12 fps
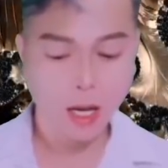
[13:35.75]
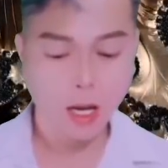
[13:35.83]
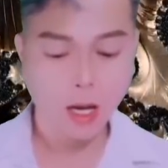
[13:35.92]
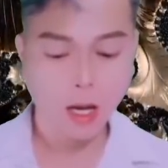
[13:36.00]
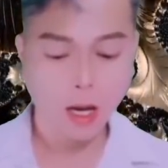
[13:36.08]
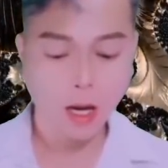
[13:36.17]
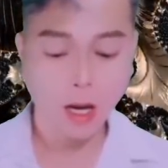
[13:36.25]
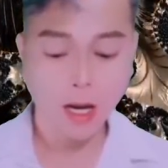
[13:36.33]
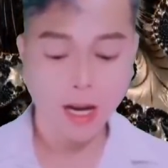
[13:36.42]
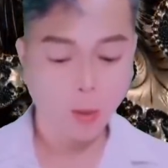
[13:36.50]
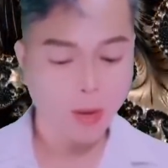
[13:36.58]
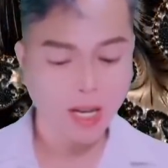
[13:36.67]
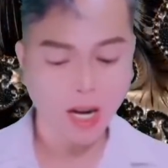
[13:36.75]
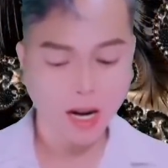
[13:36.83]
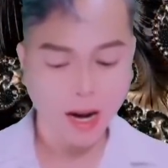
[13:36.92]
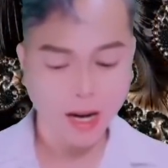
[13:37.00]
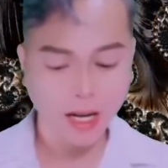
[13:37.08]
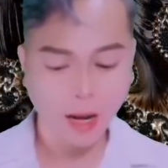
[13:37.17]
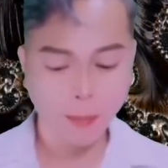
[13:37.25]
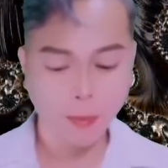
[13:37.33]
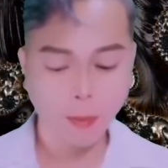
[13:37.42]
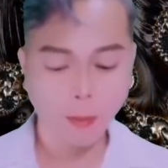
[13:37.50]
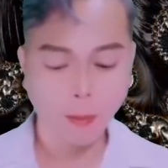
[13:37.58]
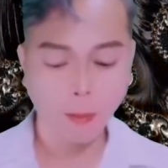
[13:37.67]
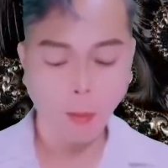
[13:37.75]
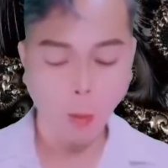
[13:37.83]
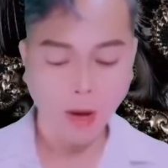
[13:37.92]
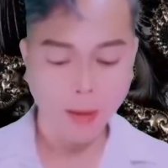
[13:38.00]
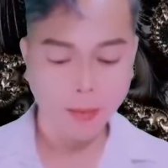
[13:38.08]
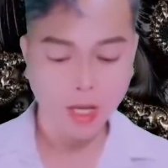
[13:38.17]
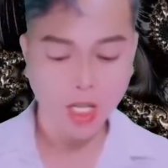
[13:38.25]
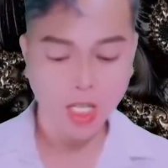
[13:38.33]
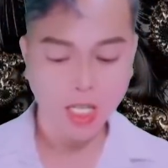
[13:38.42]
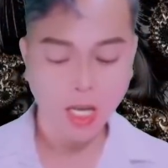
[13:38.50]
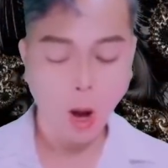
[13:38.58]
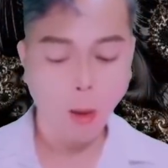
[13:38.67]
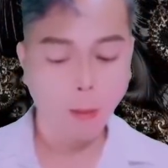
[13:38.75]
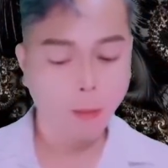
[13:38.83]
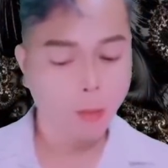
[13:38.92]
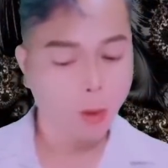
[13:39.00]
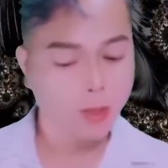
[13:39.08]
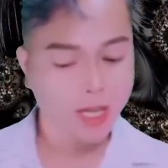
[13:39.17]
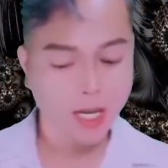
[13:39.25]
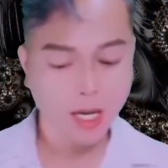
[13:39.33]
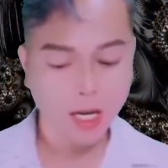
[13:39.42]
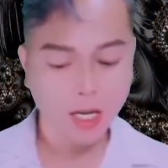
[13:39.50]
Ôn Dương nói xong, nhắm mắt lại, kéo chăn bông che cầm.